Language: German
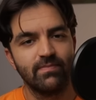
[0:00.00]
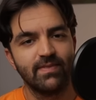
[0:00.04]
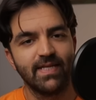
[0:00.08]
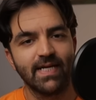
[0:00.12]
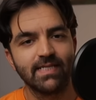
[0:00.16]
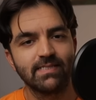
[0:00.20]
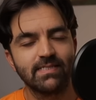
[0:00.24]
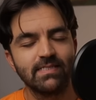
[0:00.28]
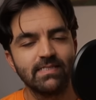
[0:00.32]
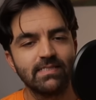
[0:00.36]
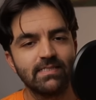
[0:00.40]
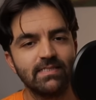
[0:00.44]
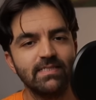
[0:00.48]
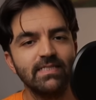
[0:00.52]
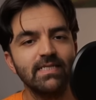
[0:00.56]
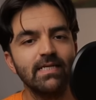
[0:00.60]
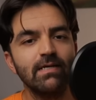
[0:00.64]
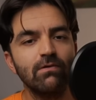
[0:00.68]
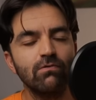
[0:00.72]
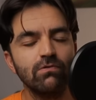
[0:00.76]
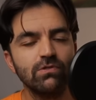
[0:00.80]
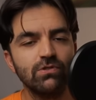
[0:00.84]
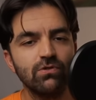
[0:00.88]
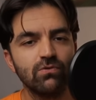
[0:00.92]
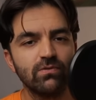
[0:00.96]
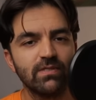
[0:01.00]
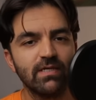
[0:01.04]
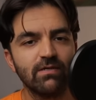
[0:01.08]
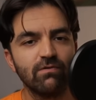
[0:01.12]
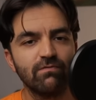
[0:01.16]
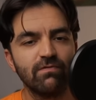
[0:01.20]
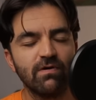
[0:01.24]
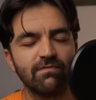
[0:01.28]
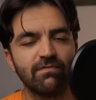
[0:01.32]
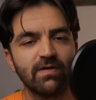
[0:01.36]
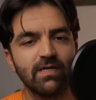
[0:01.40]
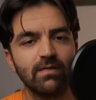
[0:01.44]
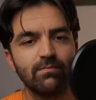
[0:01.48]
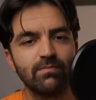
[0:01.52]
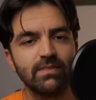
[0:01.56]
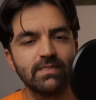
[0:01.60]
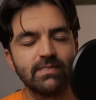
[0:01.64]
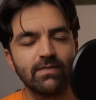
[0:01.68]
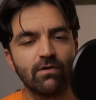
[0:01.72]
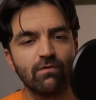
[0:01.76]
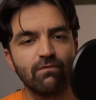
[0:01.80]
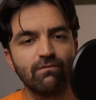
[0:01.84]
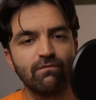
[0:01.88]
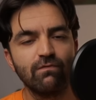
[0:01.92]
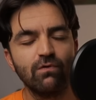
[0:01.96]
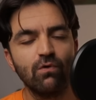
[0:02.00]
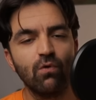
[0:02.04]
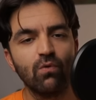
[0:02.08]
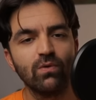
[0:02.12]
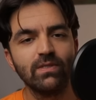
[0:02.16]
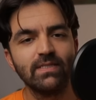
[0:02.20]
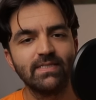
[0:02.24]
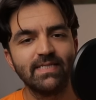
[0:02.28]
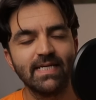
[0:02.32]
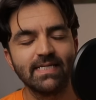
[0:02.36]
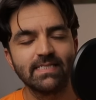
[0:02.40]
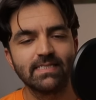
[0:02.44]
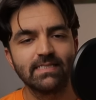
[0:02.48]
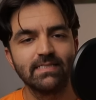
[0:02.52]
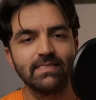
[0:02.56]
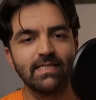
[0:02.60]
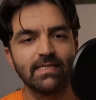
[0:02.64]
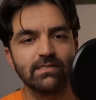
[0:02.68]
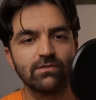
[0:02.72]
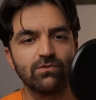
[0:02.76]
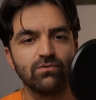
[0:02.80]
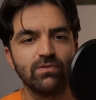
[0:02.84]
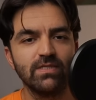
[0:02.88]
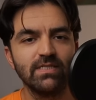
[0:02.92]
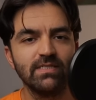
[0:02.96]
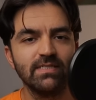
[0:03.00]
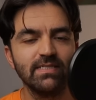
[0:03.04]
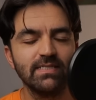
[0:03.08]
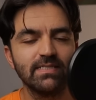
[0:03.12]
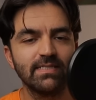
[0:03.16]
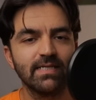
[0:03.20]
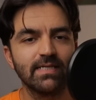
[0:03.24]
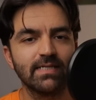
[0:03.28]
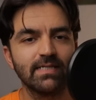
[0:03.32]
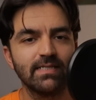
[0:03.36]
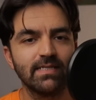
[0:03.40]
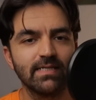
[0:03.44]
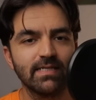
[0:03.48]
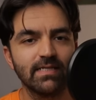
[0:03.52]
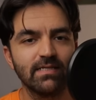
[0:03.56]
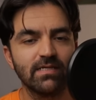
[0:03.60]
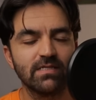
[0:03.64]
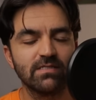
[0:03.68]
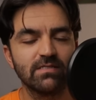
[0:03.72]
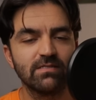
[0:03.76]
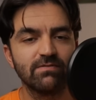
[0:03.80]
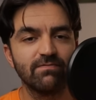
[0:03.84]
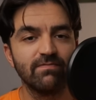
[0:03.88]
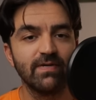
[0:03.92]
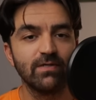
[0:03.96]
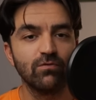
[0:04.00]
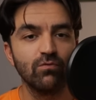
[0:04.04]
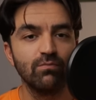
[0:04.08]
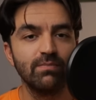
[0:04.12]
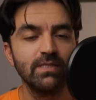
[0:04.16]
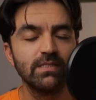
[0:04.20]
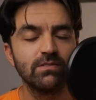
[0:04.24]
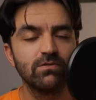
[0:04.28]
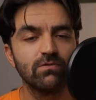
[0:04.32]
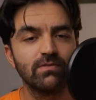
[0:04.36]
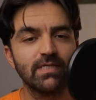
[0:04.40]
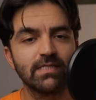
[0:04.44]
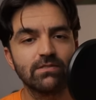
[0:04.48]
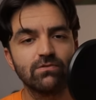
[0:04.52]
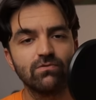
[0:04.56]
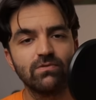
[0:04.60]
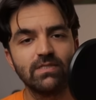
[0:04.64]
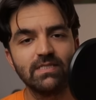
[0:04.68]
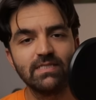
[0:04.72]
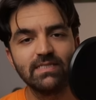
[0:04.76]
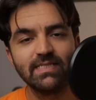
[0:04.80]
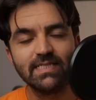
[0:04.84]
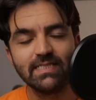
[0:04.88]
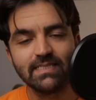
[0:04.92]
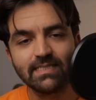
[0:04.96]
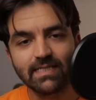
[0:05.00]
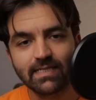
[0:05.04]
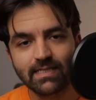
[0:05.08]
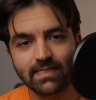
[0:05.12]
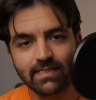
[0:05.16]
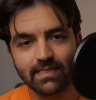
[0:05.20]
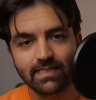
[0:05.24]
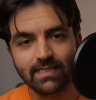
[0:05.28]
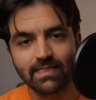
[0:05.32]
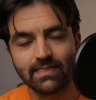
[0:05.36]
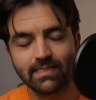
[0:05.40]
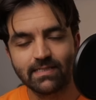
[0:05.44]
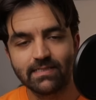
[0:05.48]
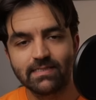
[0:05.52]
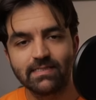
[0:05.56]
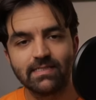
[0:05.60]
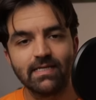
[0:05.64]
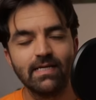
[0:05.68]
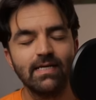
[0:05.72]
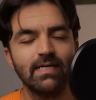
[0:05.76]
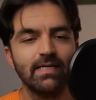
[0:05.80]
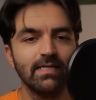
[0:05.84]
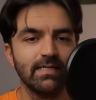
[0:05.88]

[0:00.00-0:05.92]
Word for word: Das ist die Illusion, der du verfallen bist, aufgrund dessen, dass du dich nicht daran erinnerst, wer du bist und dass du dich nicht daran erinnerst,